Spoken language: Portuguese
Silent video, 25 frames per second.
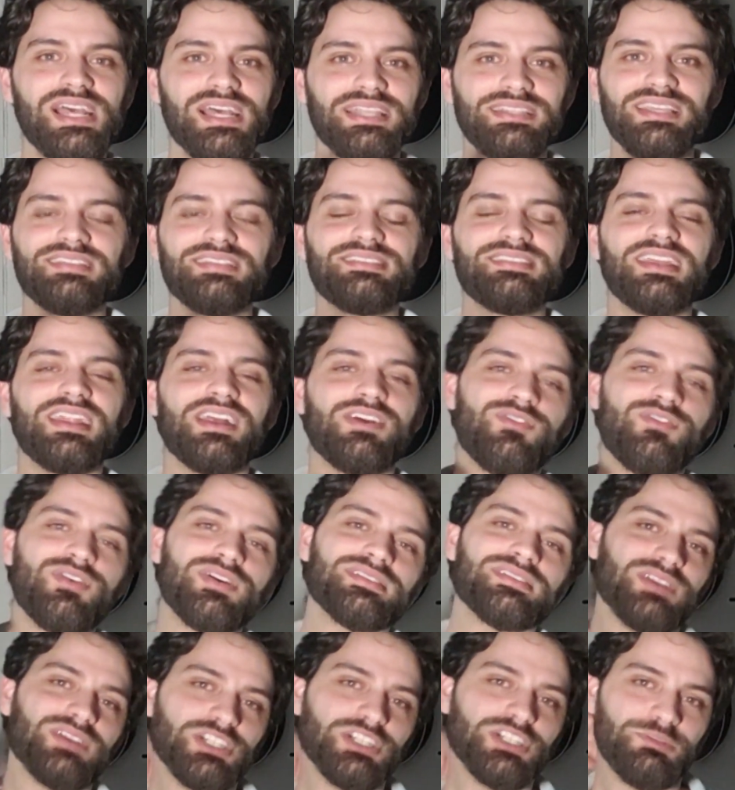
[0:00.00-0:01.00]
Terceira
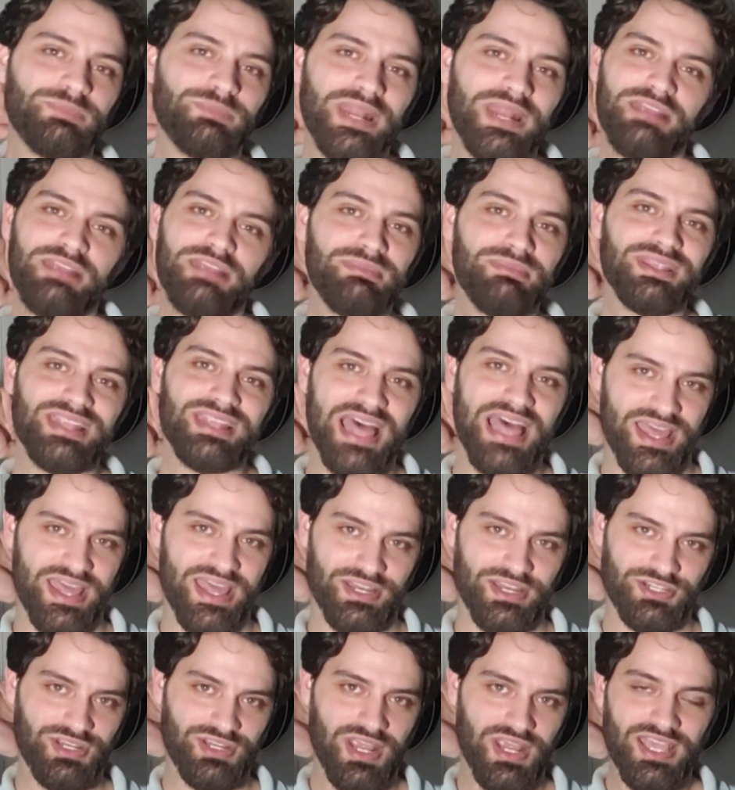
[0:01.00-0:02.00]
coisa são as
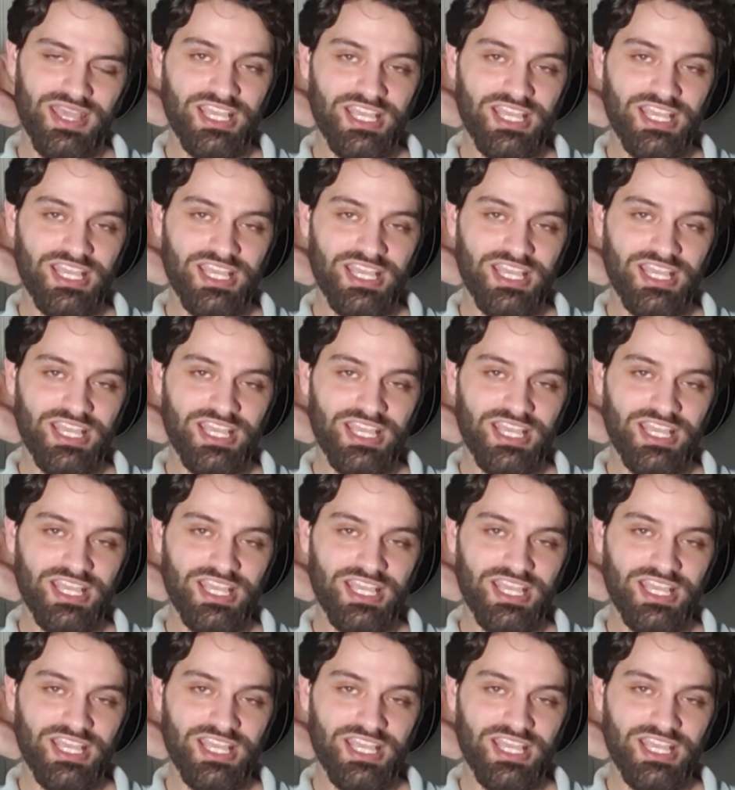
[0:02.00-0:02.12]
preliminares,